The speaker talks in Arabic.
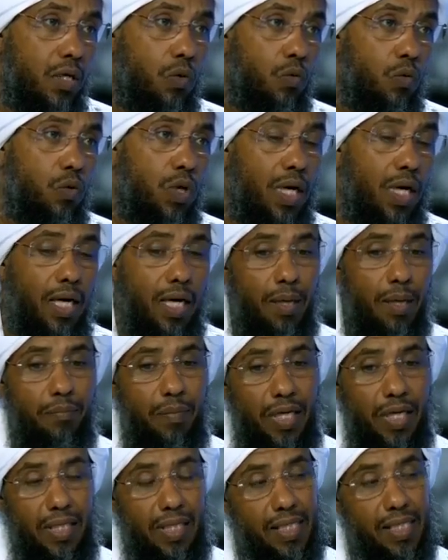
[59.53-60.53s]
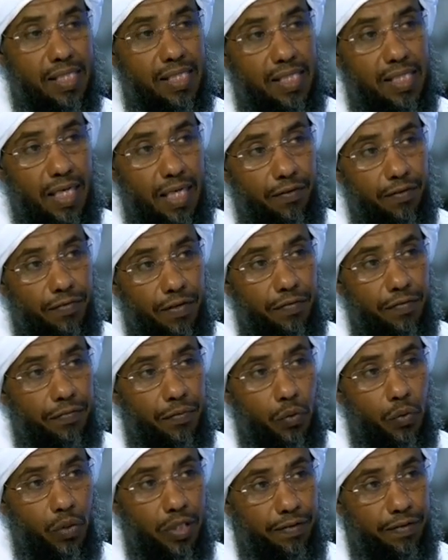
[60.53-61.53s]
ومن يستعفف
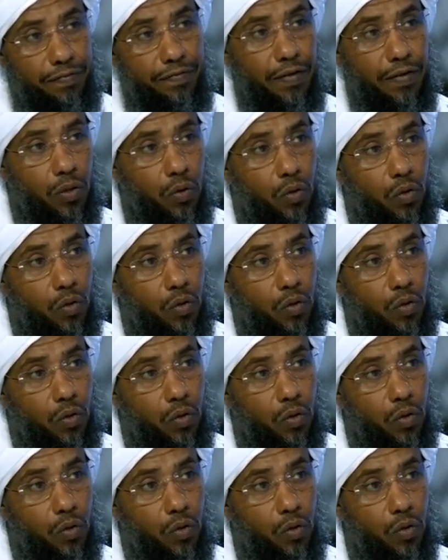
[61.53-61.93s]
يعفه